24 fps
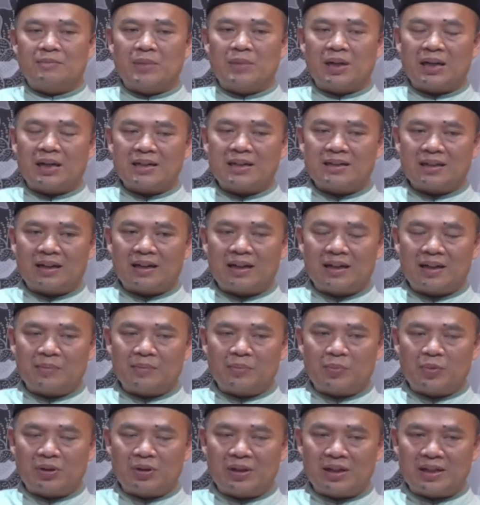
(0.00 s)
Maka
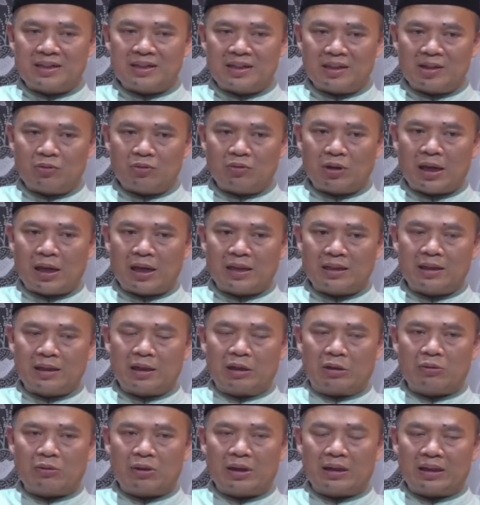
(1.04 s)
sekalipun di situ hanya
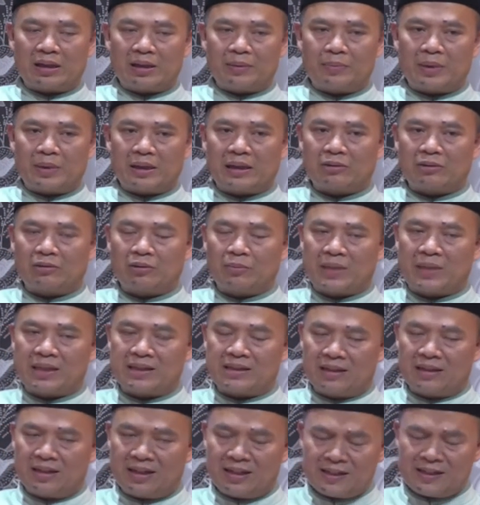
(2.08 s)
doa kiparatul
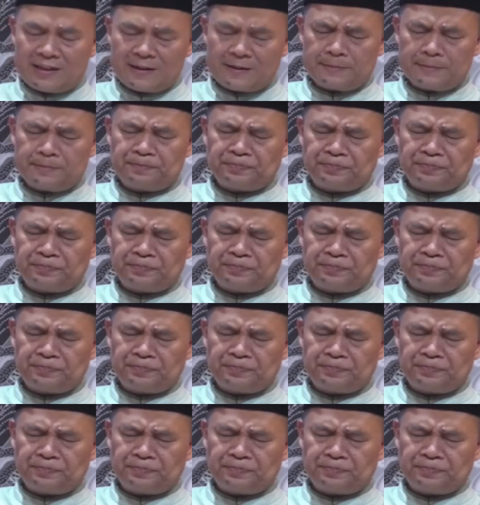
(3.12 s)
majelis,